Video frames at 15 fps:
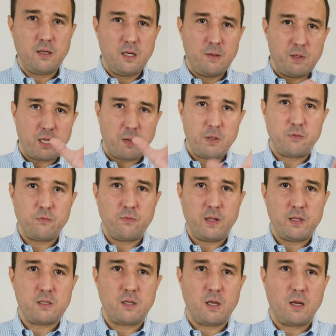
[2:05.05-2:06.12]
in der Mitte habe ich ein
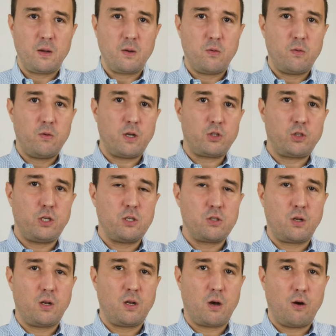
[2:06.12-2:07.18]
Fenster und da steht die
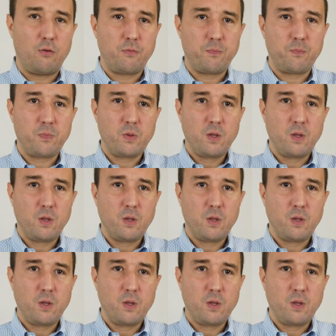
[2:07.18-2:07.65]
Sonne drauf.